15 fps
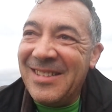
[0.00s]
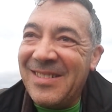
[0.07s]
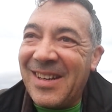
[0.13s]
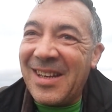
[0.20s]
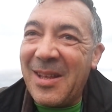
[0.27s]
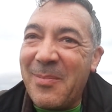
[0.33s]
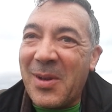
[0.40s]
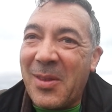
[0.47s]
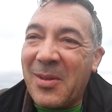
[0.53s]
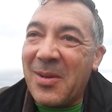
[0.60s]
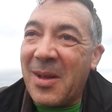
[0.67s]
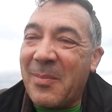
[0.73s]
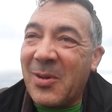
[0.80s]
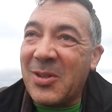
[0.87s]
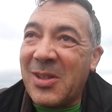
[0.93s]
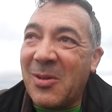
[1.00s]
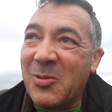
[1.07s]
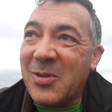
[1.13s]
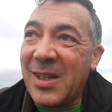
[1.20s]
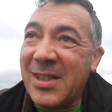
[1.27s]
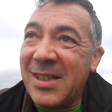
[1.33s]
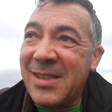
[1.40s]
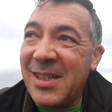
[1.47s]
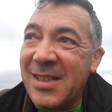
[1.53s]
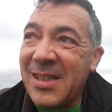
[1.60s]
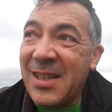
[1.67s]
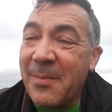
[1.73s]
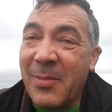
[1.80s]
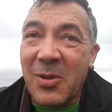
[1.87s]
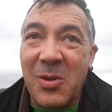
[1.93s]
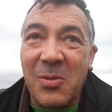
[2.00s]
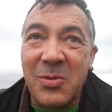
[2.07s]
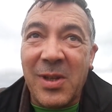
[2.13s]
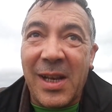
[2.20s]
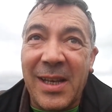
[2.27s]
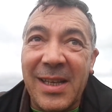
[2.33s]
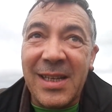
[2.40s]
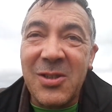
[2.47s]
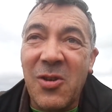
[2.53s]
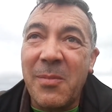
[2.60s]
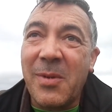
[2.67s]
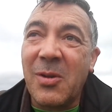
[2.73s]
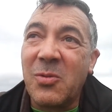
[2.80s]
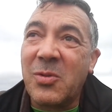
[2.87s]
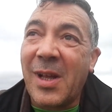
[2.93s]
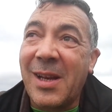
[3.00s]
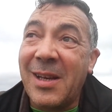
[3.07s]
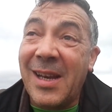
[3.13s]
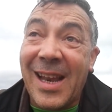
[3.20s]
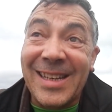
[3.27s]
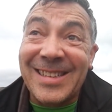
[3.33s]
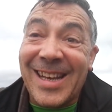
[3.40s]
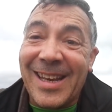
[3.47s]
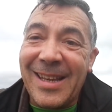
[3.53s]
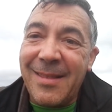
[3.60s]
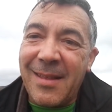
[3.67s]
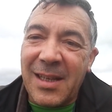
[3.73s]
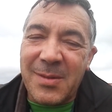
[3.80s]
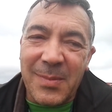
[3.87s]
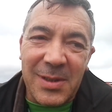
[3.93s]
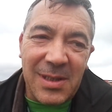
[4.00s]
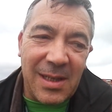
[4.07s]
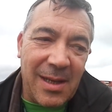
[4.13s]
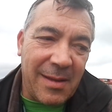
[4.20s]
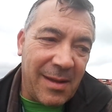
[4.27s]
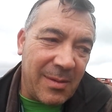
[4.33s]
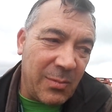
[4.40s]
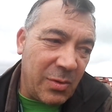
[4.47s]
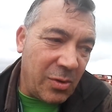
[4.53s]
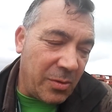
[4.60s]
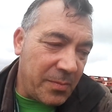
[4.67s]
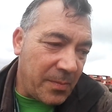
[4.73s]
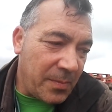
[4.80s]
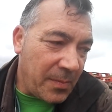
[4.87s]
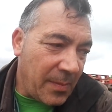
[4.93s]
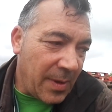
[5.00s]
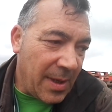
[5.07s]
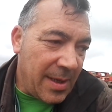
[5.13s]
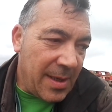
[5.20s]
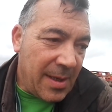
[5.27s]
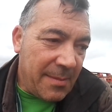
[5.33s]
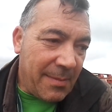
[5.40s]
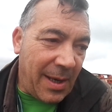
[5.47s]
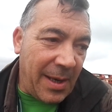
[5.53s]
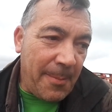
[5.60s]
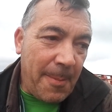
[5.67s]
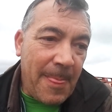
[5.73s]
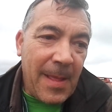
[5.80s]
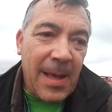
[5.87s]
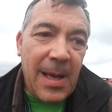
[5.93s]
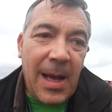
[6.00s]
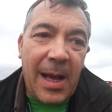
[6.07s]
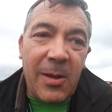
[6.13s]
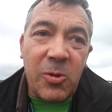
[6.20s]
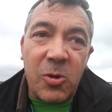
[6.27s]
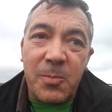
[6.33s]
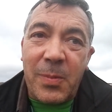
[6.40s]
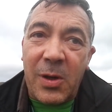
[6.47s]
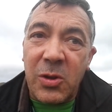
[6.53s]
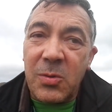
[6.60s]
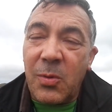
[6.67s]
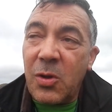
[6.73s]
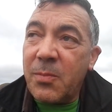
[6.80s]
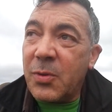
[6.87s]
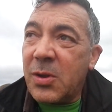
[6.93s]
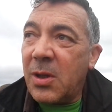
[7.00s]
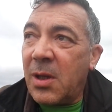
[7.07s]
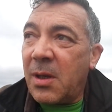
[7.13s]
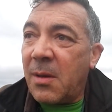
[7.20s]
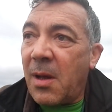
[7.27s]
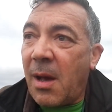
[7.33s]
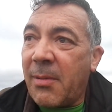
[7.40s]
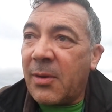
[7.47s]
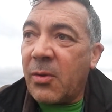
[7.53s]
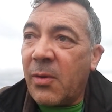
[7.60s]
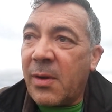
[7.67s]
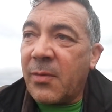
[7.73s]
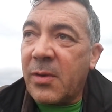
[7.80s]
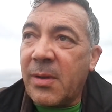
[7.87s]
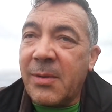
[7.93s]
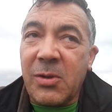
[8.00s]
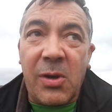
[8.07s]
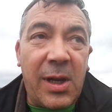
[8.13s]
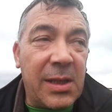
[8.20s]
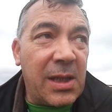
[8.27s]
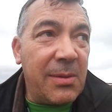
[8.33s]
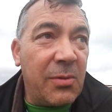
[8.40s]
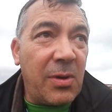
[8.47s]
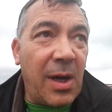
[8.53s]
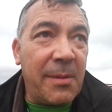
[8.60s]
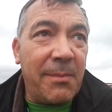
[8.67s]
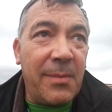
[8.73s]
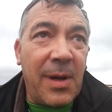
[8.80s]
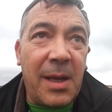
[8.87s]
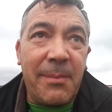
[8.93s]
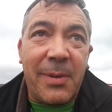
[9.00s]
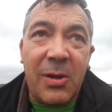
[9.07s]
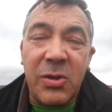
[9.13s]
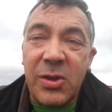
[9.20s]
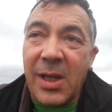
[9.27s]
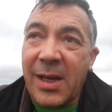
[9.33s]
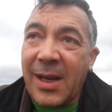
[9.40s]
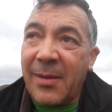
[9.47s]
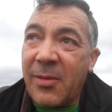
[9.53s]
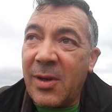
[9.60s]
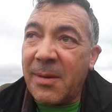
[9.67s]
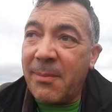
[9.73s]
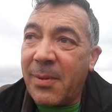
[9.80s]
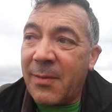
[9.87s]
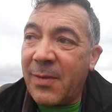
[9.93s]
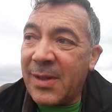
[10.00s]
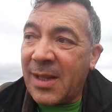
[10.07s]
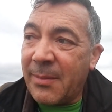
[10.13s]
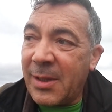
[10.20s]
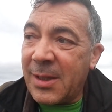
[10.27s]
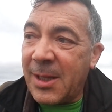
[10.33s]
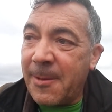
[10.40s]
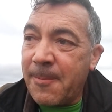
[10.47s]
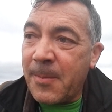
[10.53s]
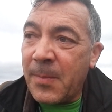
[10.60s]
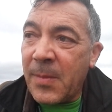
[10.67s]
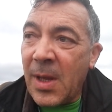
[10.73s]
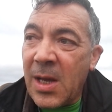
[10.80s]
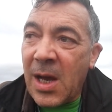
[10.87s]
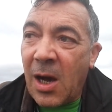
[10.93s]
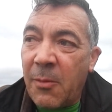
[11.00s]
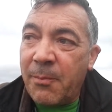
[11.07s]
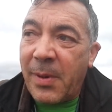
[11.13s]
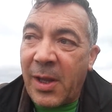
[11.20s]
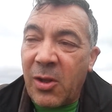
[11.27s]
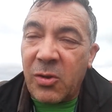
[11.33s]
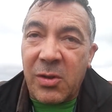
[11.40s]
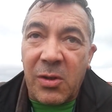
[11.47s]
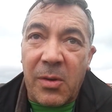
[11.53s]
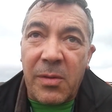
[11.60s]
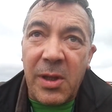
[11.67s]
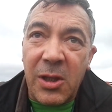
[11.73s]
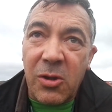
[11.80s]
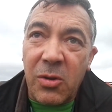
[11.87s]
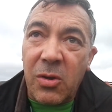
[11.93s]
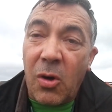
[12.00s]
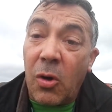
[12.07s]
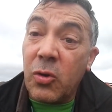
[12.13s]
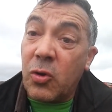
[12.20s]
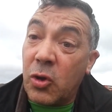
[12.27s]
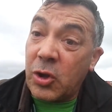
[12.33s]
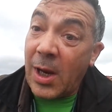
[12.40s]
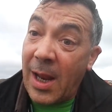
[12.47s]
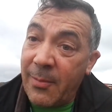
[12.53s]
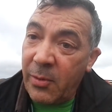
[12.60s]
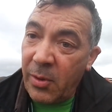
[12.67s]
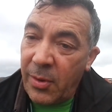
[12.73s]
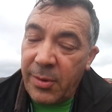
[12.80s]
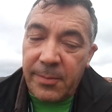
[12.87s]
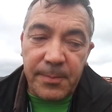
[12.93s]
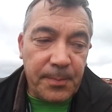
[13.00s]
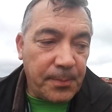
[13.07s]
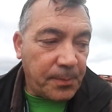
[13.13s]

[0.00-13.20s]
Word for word: ¿Vale? Hay, perros que le gustan las salchichas, hay perros que le gustan el queso, hay perros que le gustan las caricias más que nada en el mundo. ¿Vale? Hay otros perros, bueno, pues hablando de reforzamiento negativo, hay, perros que reaccionan perfectamente a un pequeño tironcito, otros a la voz,